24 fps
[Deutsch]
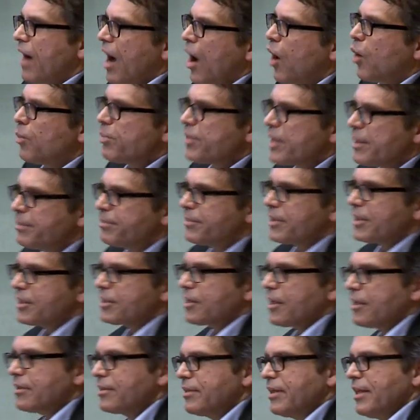warum gibt
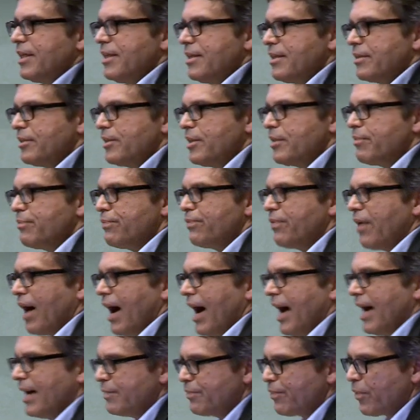es denn nicht im
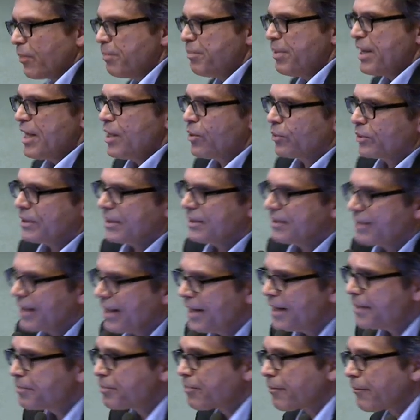Verein vom BUND,
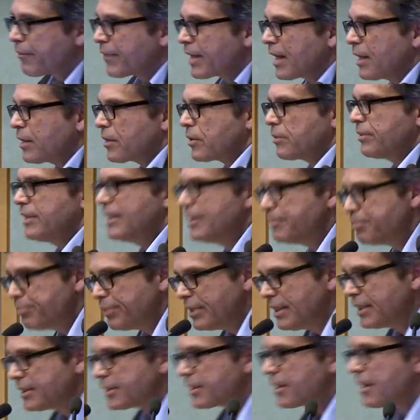
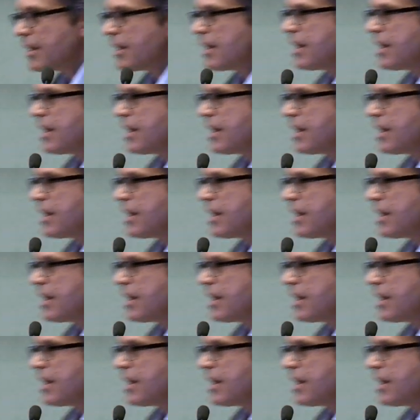Greenpeace,